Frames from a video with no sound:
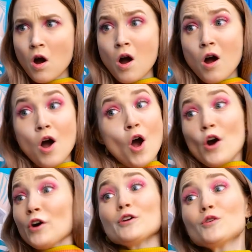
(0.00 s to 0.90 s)
Ti
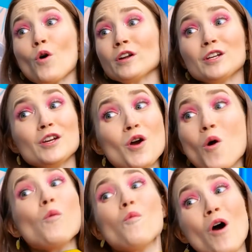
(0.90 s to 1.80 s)
avevo detto di fare
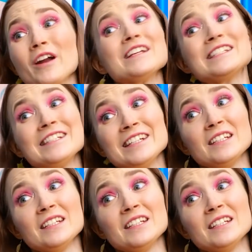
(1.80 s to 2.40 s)
il bravo!